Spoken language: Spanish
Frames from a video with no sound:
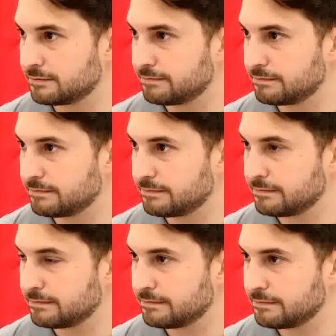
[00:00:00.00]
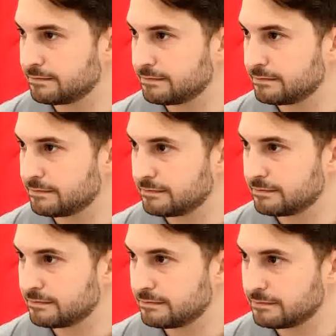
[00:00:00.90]
Y un poco por recordar que,
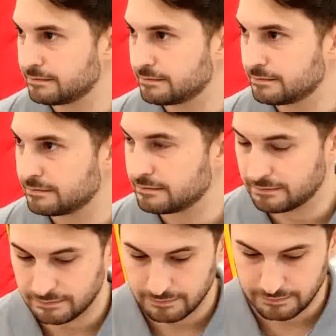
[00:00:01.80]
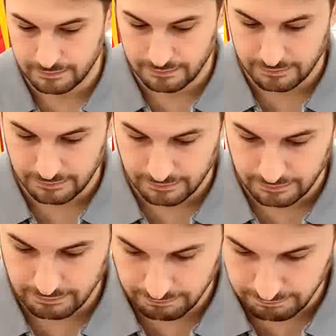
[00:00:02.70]
mm, qué cantidad de dinero